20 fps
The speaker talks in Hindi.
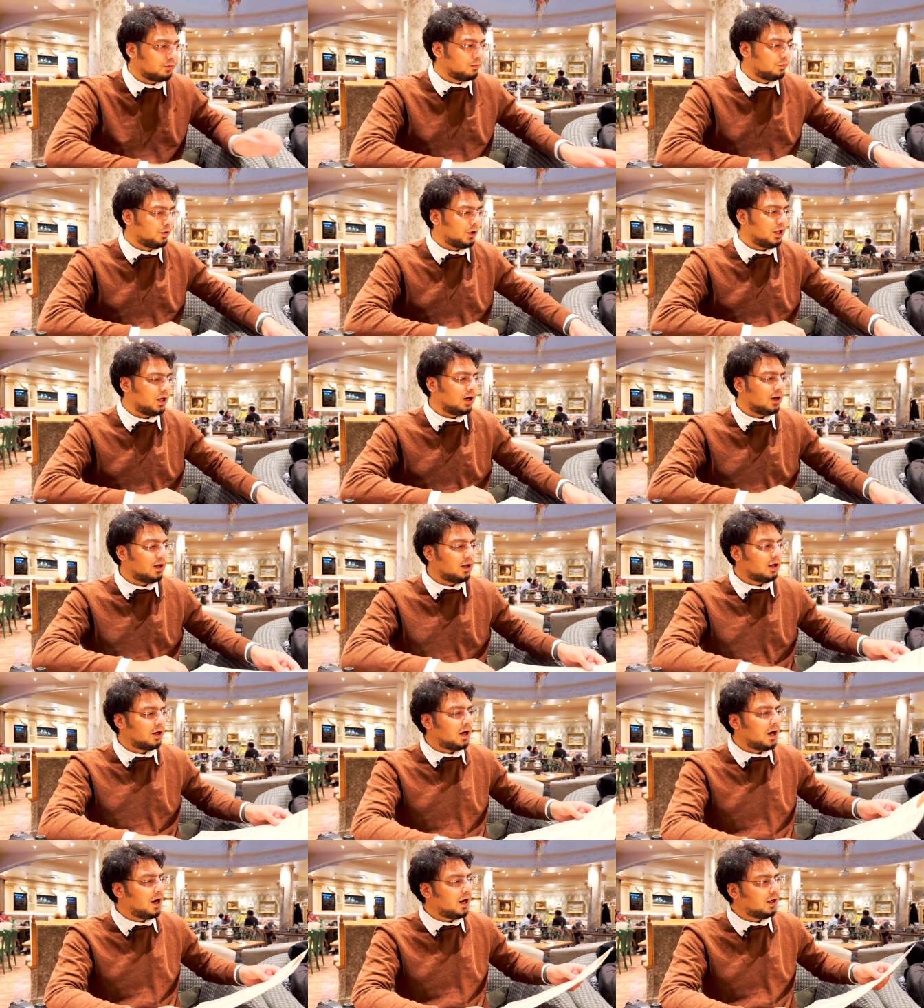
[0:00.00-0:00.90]
we
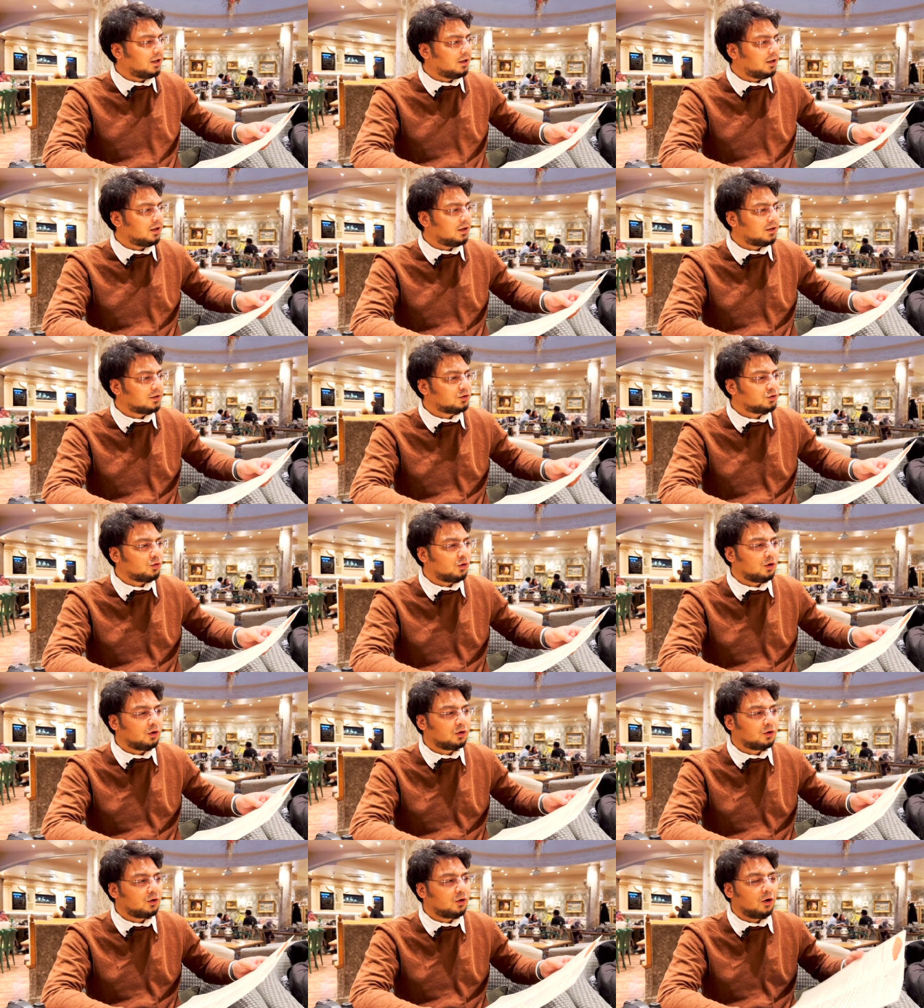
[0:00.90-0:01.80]
are at a
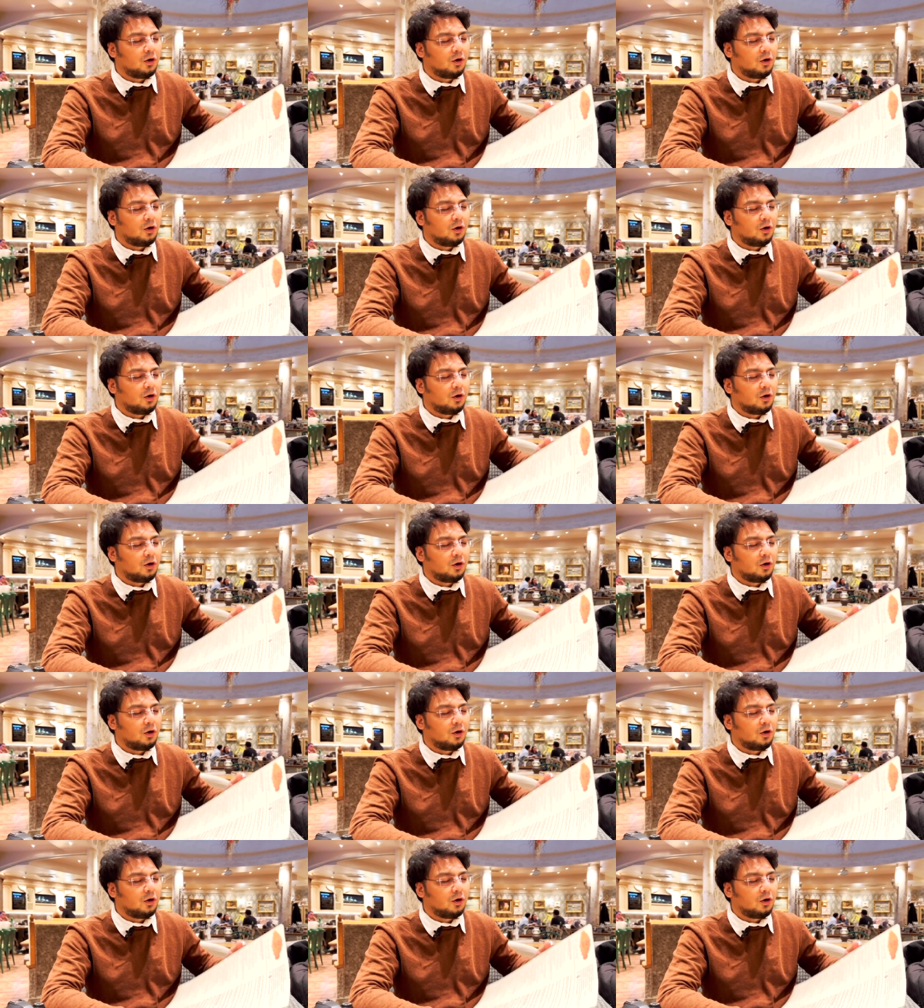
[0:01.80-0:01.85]
restaurant